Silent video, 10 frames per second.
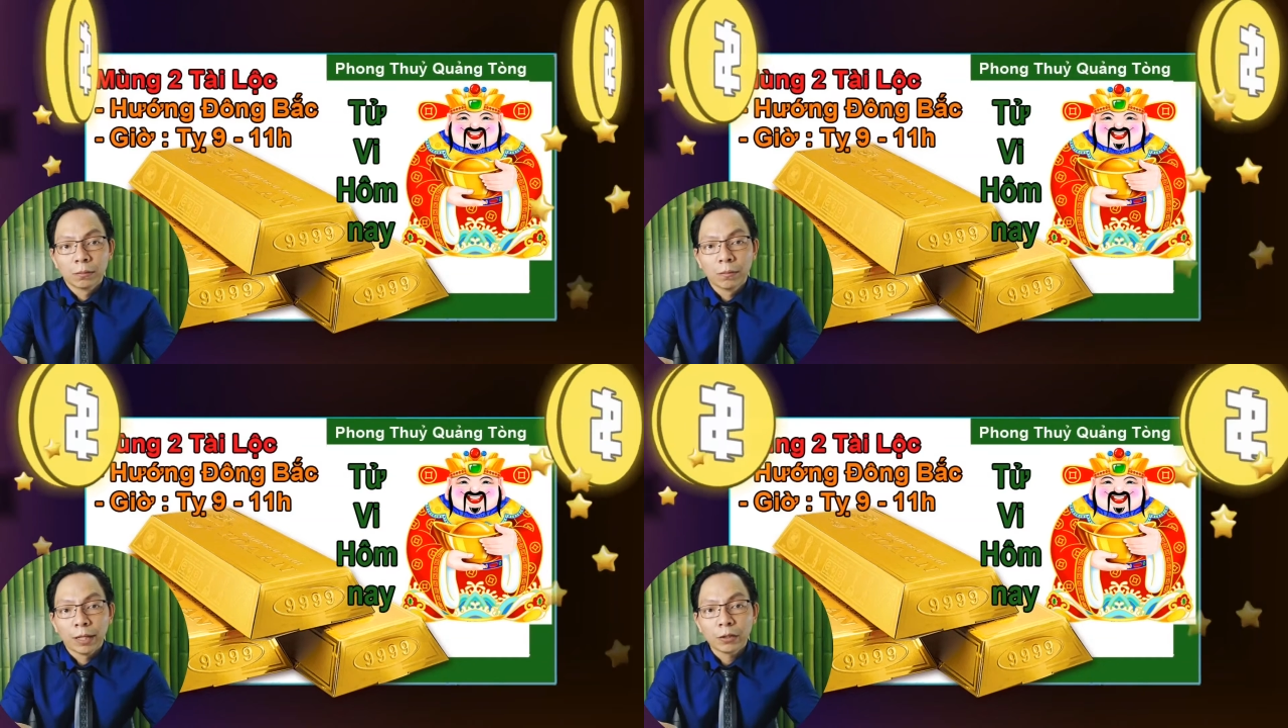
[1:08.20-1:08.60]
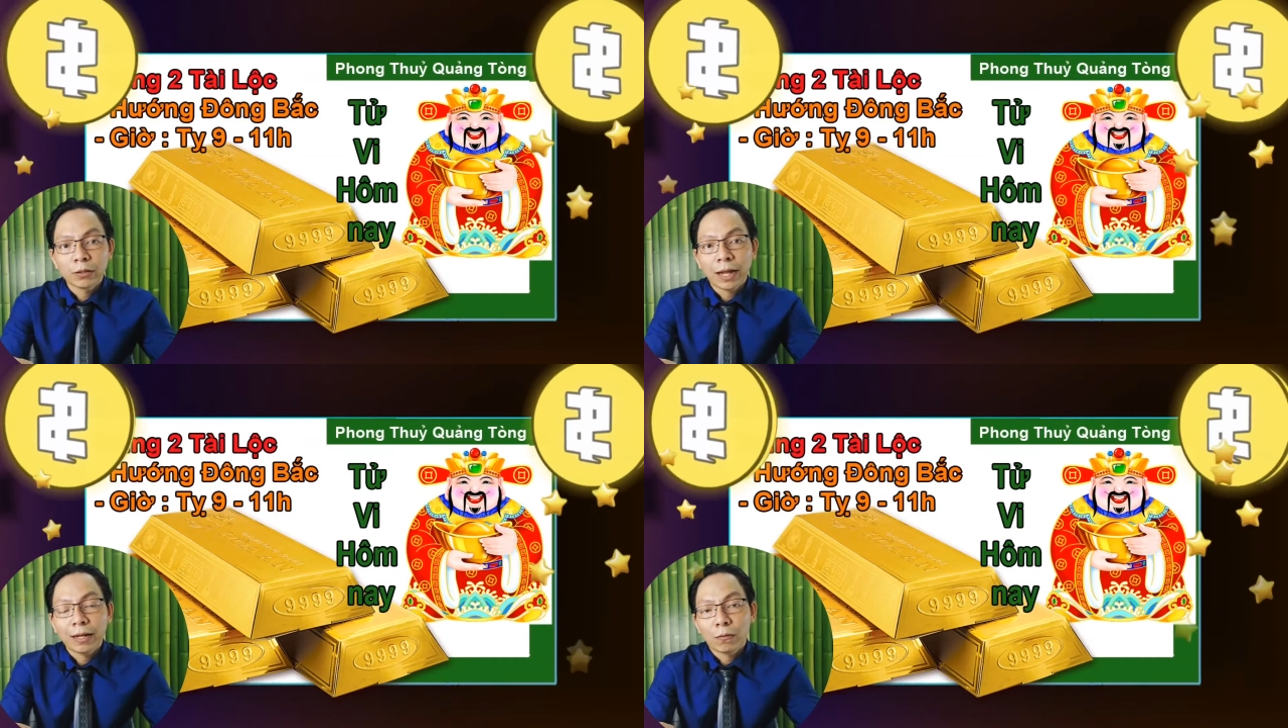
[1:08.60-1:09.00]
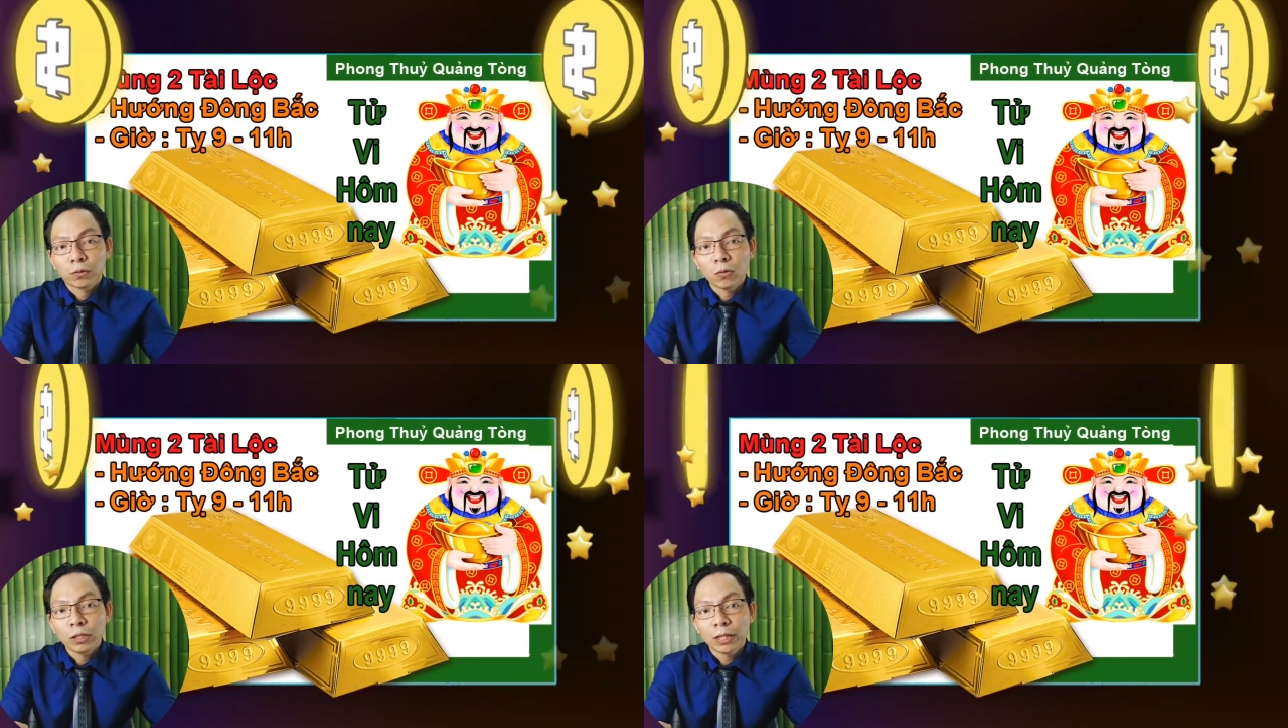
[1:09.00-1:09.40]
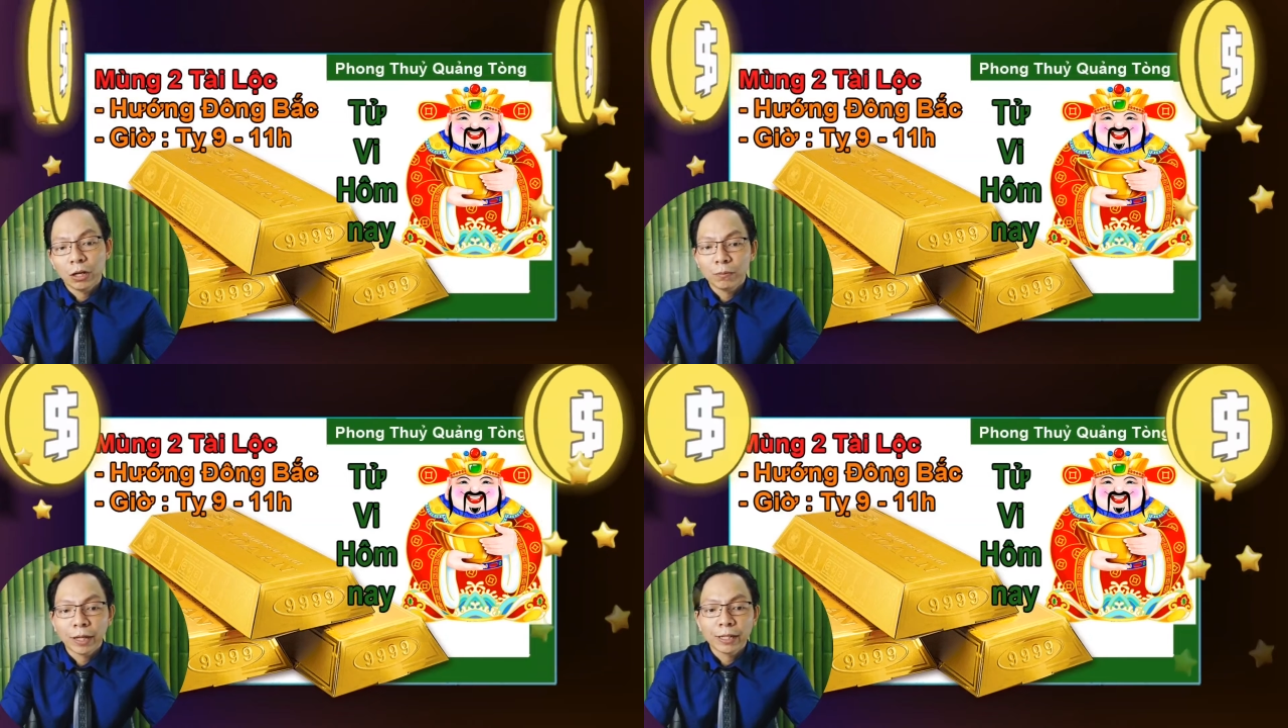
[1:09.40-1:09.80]
Mệnh có tài lộc tốt nhất ngày
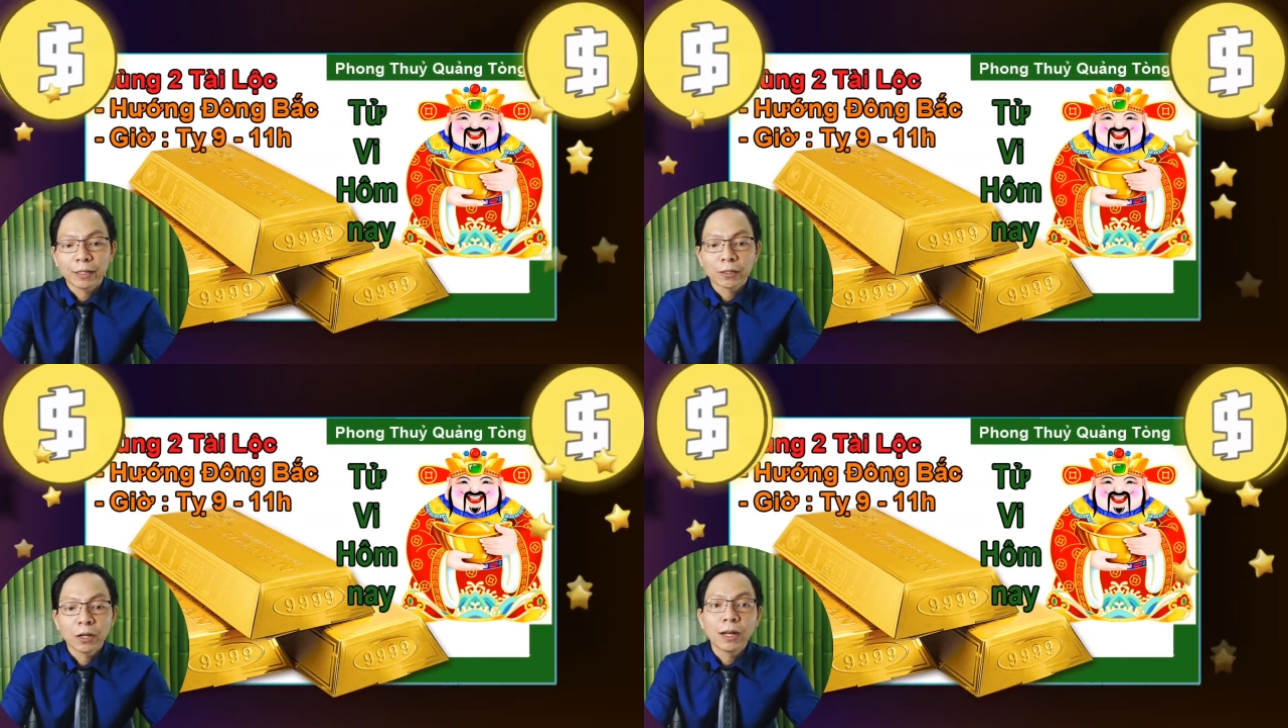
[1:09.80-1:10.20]
hôm nay đó